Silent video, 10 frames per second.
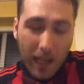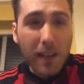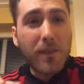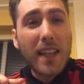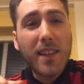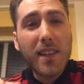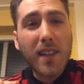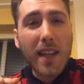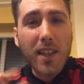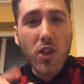il
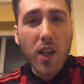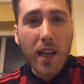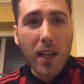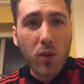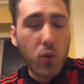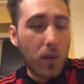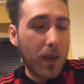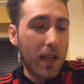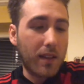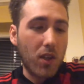23 di gennaio
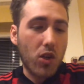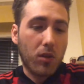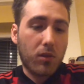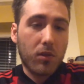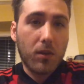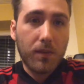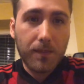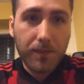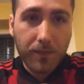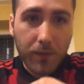2018,
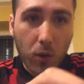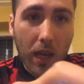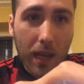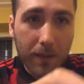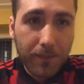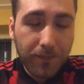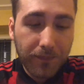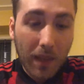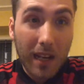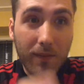ok?
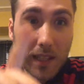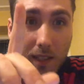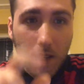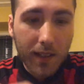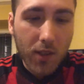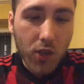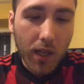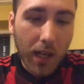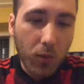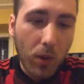Il 23 di
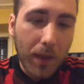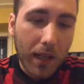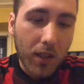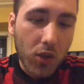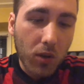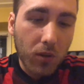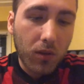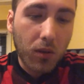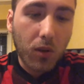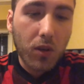gennaio
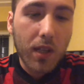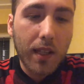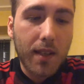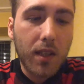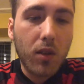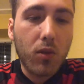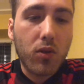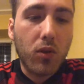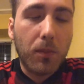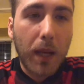2018 cosa dissi io
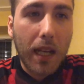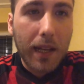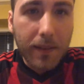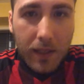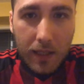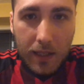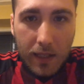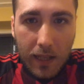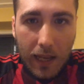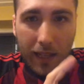sul Milan
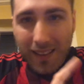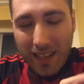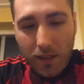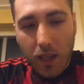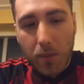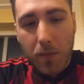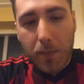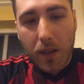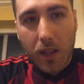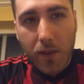e tanti che mi
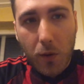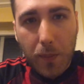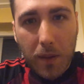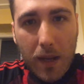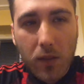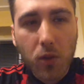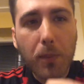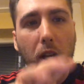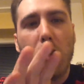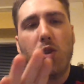prendevano per matto,
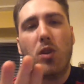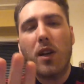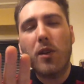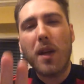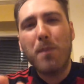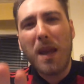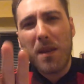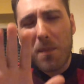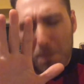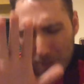però io sto ancora ben,
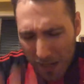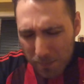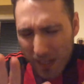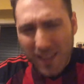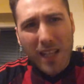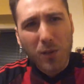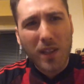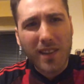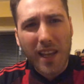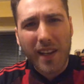ben piantato a
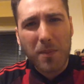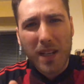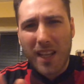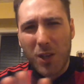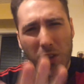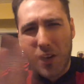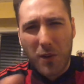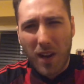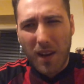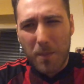terra perché ancora
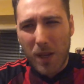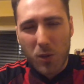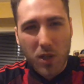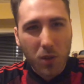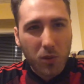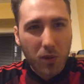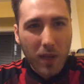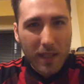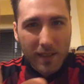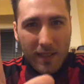non è nemmeno sicuro,
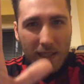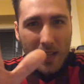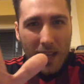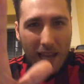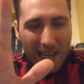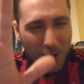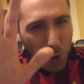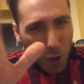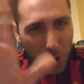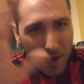eh?
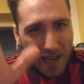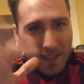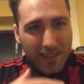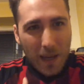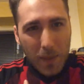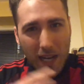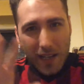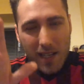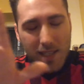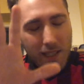Ancora, da
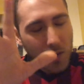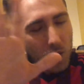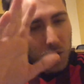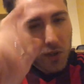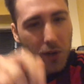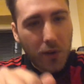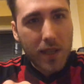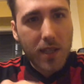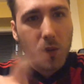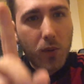milanista dico ancora non è
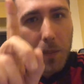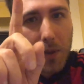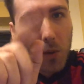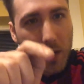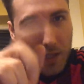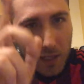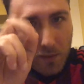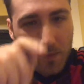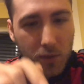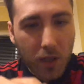sicura, però guarda che
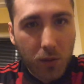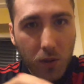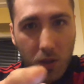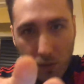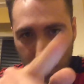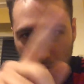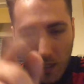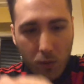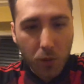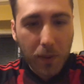avevo detto io,
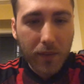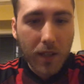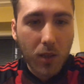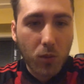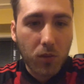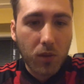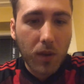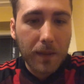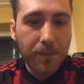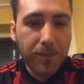che tu prevedi tutto.
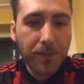Eh?